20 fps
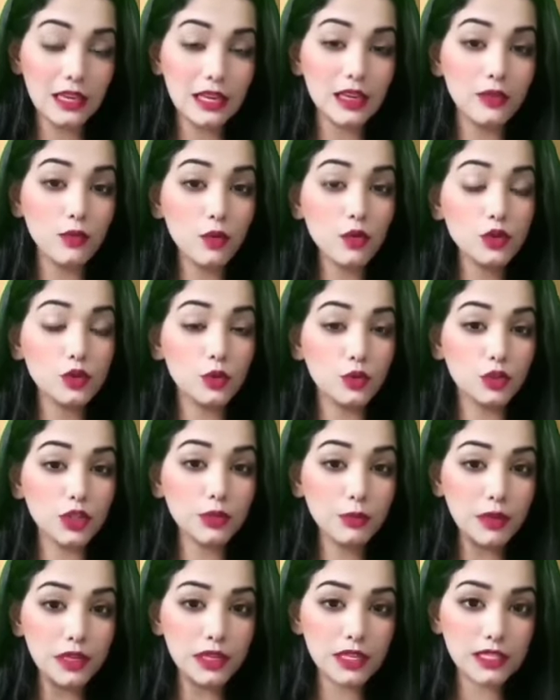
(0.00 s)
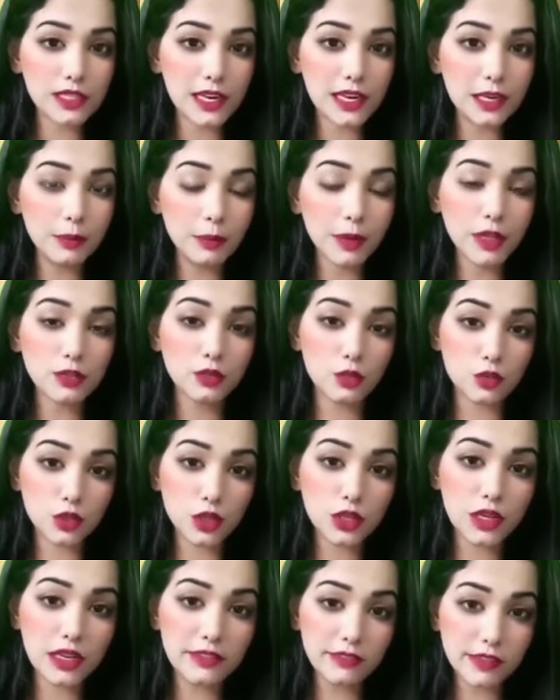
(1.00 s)
कि वो सोशल मीडिया साइट पे या
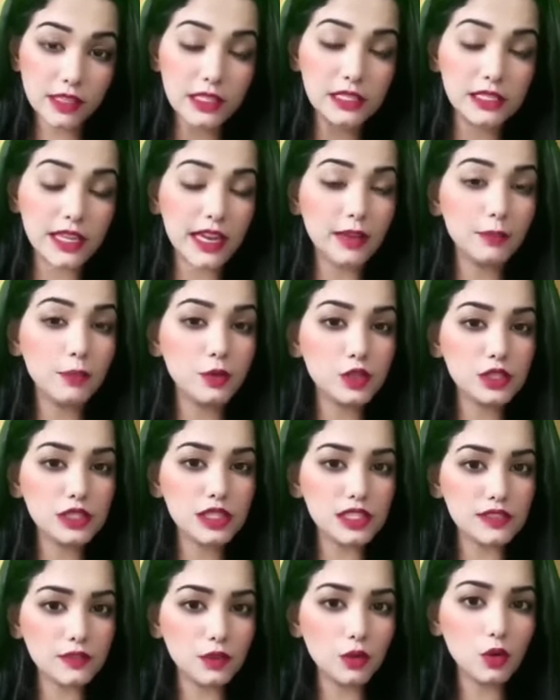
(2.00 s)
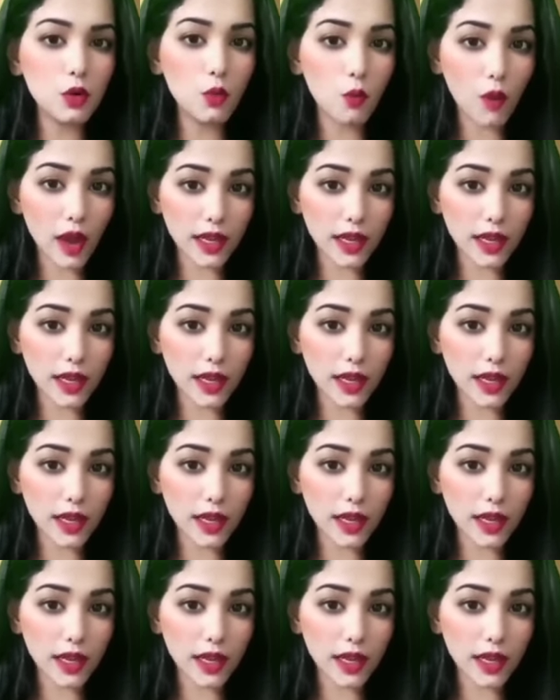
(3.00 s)
सोशल नेटवर्किंग साइट पे उस तस्वीरों को